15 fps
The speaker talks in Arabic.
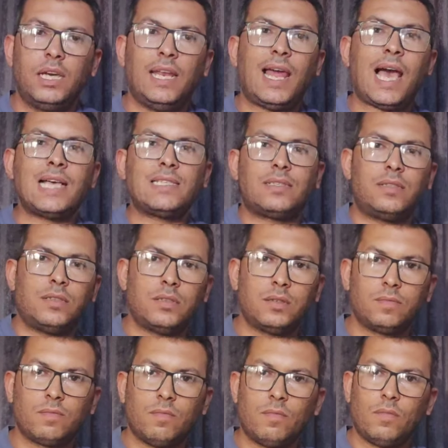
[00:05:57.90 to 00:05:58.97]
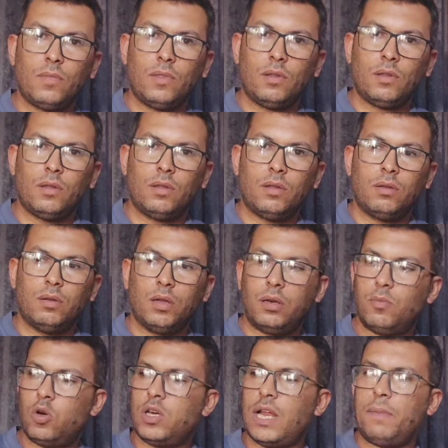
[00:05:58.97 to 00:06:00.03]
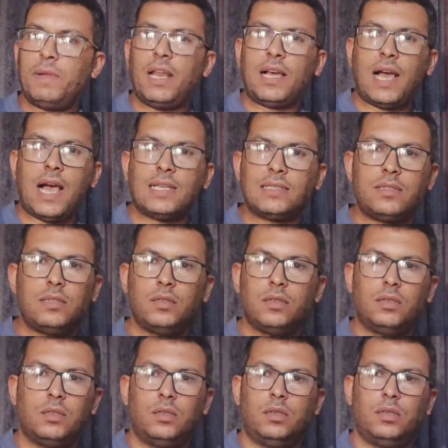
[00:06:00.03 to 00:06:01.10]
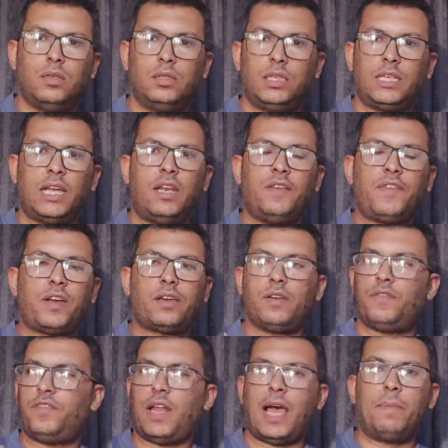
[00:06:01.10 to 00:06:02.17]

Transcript: العزل انا ممكن اعمل لك عزل يكلفك في